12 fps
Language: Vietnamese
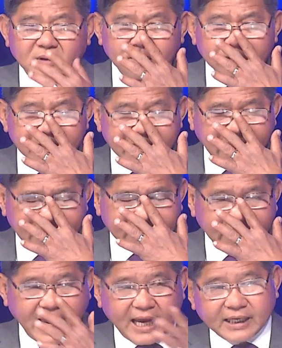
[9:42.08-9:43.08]
Đi ngang
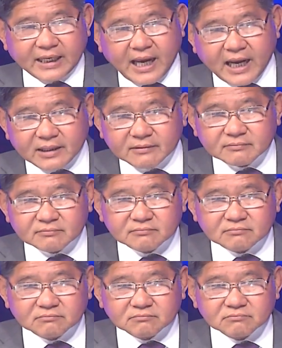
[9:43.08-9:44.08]
nhà người khác,
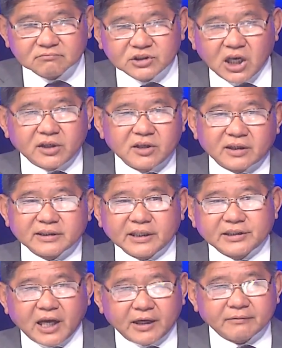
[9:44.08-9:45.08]
trên đường
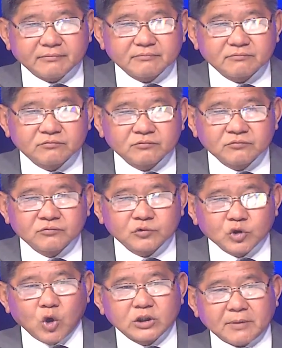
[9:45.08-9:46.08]
đánh trận,
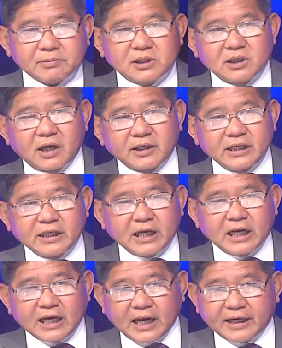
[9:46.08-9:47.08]
tôi sắp sửa đi
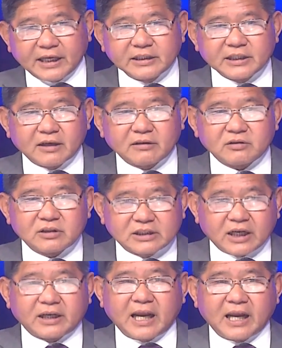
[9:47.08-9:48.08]
là đánh trận,
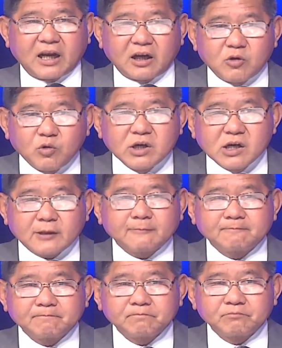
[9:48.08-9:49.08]
trận này là cứu nước,
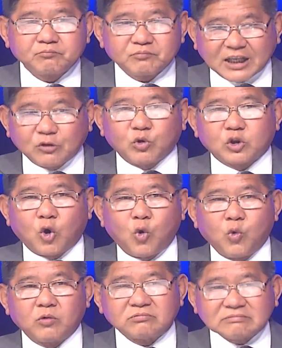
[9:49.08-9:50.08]
đánh quân
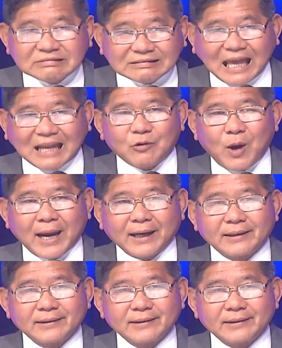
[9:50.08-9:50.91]
thủ, tan hoang.